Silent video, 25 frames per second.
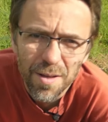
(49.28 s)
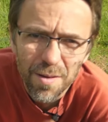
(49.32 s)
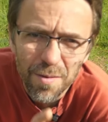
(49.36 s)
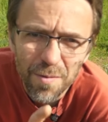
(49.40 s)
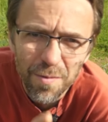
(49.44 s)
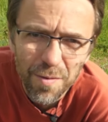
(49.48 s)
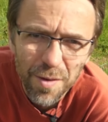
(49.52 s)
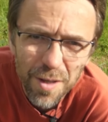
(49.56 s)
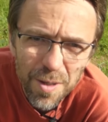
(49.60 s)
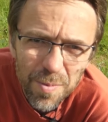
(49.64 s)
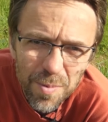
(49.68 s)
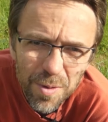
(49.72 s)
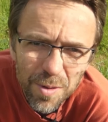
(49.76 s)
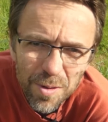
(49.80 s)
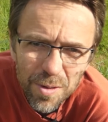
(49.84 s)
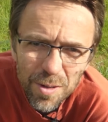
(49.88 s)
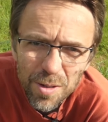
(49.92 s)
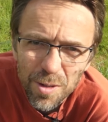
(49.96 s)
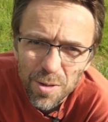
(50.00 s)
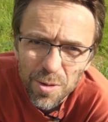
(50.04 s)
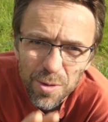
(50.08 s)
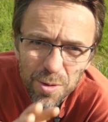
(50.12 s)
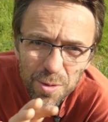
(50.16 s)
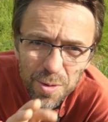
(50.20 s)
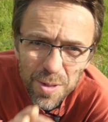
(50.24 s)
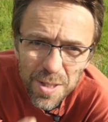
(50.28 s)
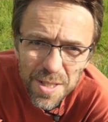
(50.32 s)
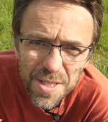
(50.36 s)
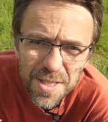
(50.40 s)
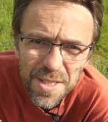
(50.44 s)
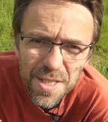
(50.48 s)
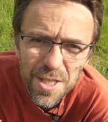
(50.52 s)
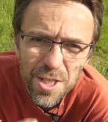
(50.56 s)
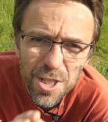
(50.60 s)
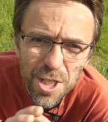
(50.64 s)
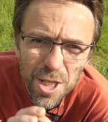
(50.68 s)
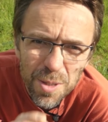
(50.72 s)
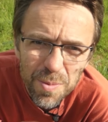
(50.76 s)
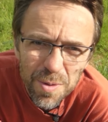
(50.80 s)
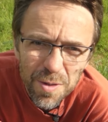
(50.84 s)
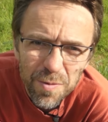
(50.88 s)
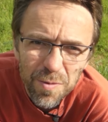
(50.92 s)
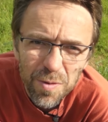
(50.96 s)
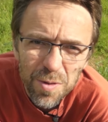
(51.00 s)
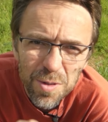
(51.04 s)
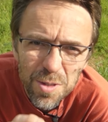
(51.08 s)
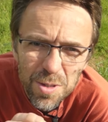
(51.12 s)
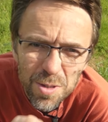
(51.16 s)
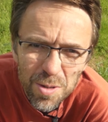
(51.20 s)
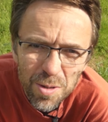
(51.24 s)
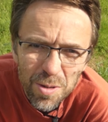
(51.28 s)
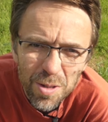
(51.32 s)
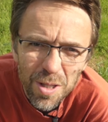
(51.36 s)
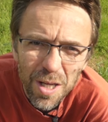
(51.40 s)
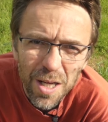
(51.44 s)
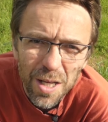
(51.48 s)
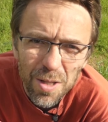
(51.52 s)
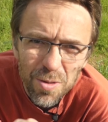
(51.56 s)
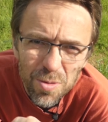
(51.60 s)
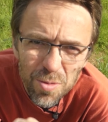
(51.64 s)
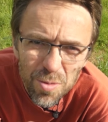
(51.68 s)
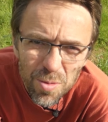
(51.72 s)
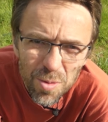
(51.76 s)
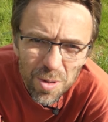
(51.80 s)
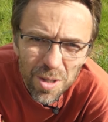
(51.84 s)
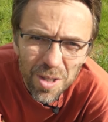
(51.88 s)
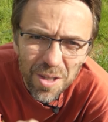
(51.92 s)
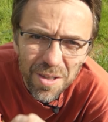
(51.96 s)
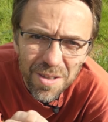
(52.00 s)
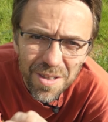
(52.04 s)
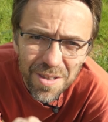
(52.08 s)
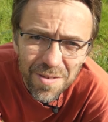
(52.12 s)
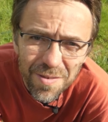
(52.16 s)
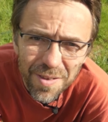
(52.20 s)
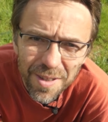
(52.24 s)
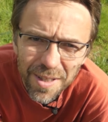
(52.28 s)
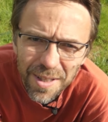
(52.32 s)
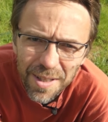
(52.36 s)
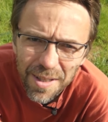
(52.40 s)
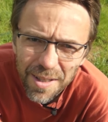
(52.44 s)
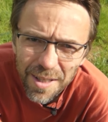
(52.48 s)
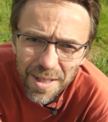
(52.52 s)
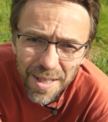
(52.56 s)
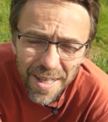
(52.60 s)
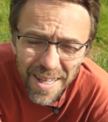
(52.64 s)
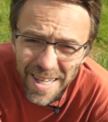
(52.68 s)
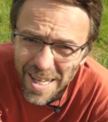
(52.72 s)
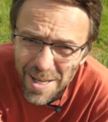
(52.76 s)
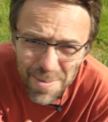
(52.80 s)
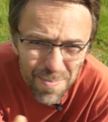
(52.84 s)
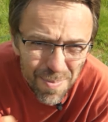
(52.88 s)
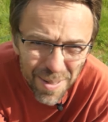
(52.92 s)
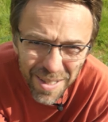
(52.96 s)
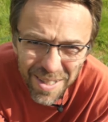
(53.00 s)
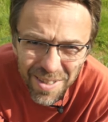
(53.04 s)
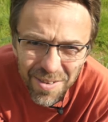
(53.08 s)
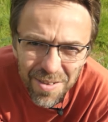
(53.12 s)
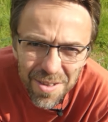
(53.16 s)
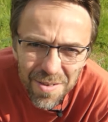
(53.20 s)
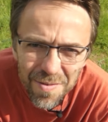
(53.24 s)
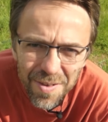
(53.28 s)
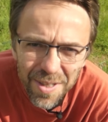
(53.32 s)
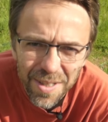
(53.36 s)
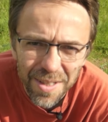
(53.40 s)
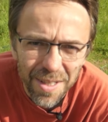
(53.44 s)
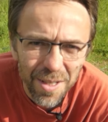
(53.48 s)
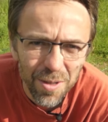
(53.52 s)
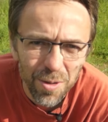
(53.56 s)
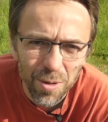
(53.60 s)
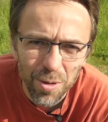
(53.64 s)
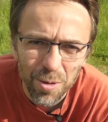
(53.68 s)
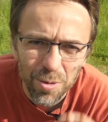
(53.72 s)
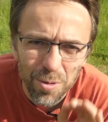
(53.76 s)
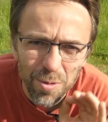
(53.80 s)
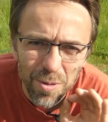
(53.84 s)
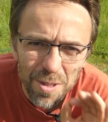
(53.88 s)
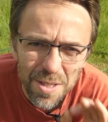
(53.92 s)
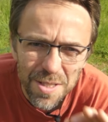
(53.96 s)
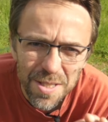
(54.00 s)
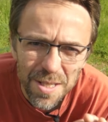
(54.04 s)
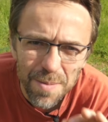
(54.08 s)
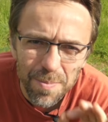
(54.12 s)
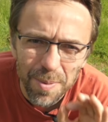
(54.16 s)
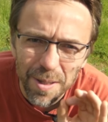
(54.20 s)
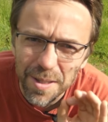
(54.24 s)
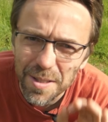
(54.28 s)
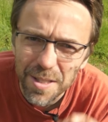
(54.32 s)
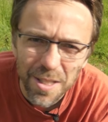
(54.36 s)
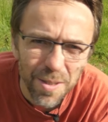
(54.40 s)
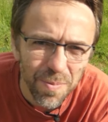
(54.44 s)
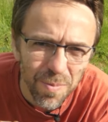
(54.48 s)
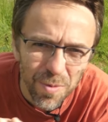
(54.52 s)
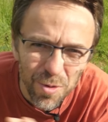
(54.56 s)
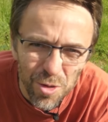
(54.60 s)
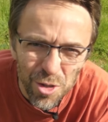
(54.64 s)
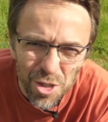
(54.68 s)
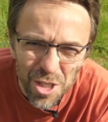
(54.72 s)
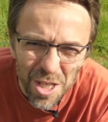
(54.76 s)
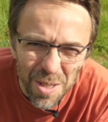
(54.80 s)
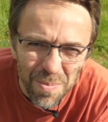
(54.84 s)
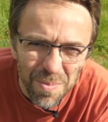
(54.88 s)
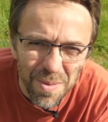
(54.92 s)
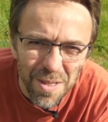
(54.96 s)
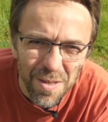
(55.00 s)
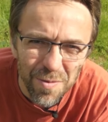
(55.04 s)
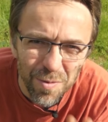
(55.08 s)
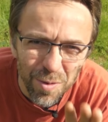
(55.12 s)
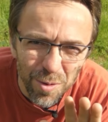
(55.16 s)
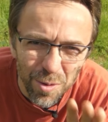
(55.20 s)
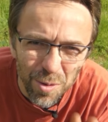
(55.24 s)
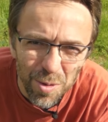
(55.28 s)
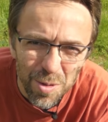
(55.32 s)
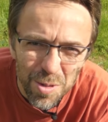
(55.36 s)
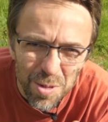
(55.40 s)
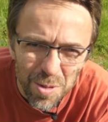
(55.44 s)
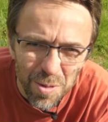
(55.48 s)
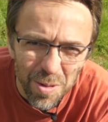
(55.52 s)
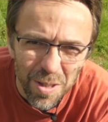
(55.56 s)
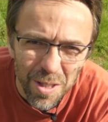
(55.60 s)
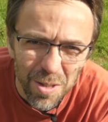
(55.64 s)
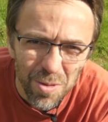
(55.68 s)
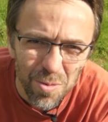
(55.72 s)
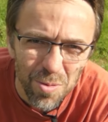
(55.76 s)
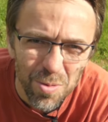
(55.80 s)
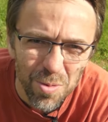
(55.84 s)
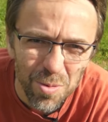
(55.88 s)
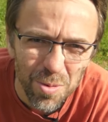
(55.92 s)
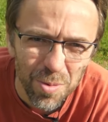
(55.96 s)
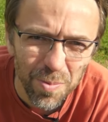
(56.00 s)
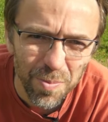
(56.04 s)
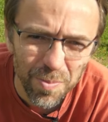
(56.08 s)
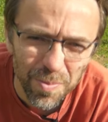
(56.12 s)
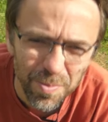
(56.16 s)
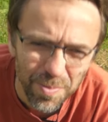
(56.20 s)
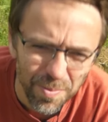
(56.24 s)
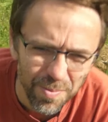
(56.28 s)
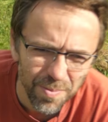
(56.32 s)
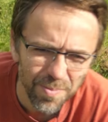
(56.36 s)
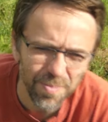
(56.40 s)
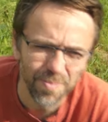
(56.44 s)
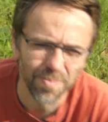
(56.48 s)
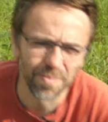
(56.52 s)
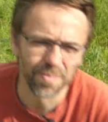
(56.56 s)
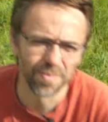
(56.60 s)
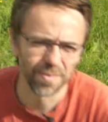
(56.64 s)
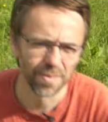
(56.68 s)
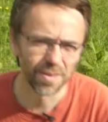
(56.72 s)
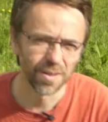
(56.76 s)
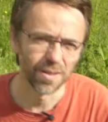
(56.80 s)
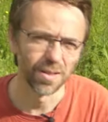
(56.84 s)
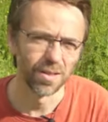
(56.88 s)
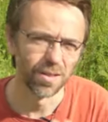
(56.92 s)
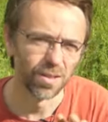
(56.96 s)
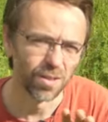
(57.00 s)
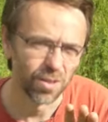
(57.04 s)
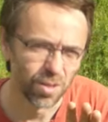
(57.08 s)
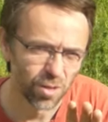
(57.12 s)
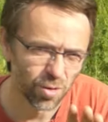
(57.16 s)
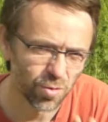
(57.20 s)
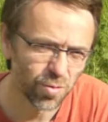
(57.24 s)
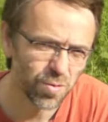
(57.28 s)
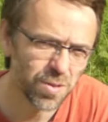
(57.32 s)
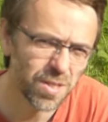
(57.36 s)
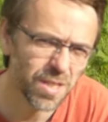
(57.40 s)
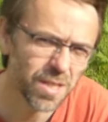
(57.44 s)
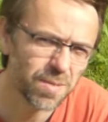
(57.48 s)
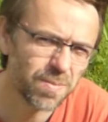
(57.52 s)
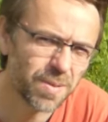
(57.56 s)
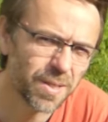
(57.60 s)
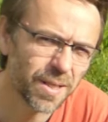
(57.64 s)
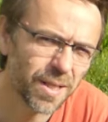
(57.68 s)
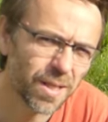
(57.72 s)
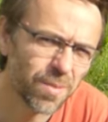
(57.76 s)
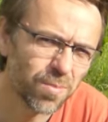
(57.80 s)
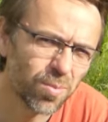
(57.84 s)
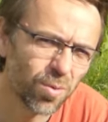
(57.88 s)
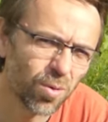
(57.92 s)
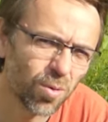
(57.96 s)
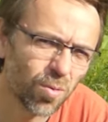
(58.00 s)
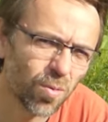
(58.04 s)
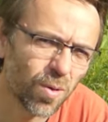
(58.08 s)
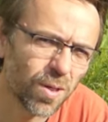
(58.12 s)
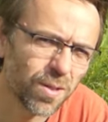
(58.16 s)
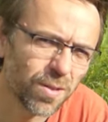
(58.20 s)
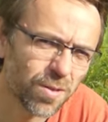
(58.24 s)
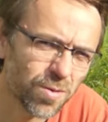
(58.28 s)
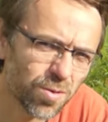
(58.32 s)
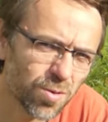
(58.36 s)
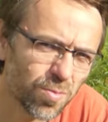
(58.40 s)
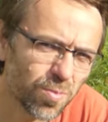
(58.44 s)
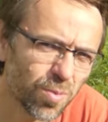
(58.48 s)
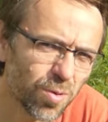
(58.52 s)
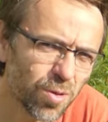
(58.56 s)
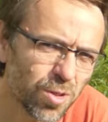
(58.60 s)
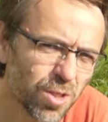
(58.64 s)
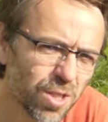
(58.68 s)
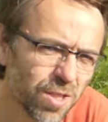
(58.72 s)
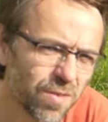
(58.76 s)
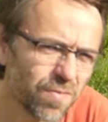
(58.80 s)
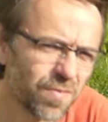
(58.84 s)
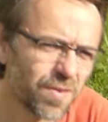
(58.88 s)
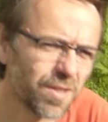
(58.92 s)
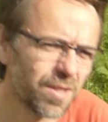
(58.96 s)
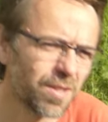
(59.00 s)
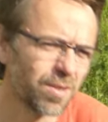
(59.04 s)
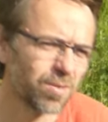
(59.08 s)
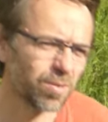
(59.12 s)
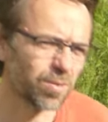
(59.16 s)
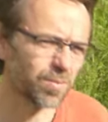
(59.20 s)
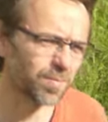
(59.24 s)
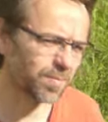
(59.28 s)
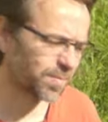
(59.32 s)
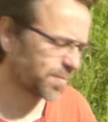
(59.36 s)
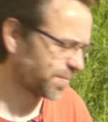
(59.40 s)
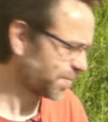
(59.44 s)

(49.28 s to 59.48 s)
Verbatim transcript: Vraiment, ne laissez jamais votre sol à nu en hiver. Pas qu'en hiver d'ailleurs, ne laissez pratiquement jamais votre sol à nu. Je vous expliquerai pourquoi dans une prochaine vidéo.